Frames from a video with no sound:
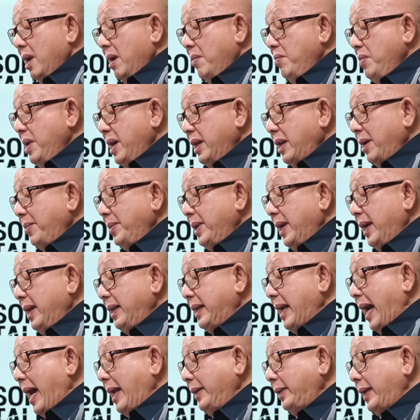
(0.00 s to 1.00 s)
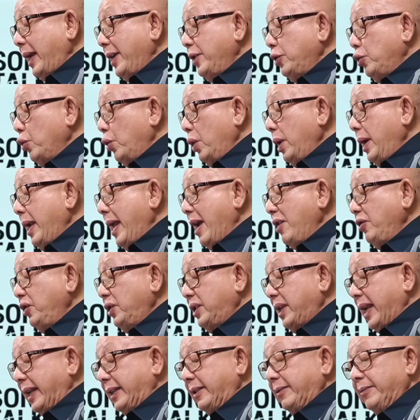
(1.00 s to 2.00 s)
เมื่อดำเนินการไต่สวนแล้ว
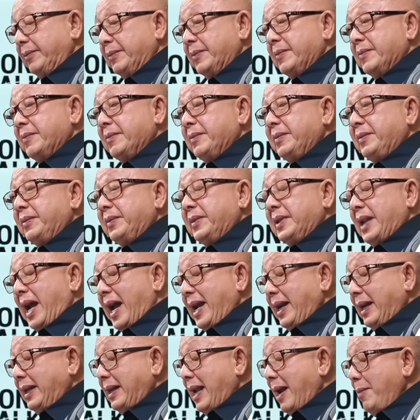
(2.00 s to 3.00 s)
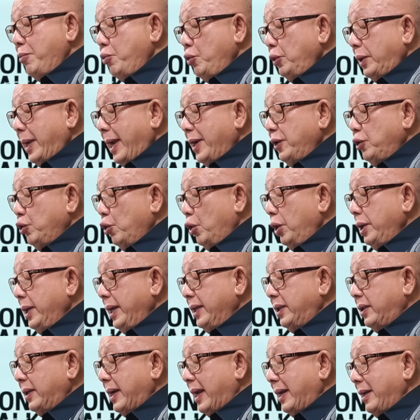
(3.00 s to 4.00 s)
เสร็จให้คณะผู้ไต่สวนอิ
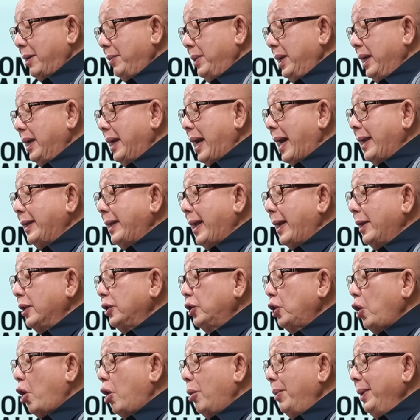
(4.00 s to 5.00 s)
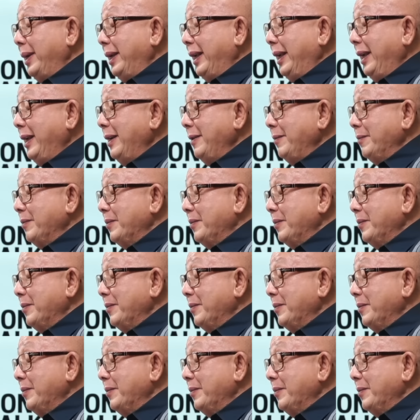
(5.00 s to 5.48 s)
สระดำเนินการดังต่อไปนี้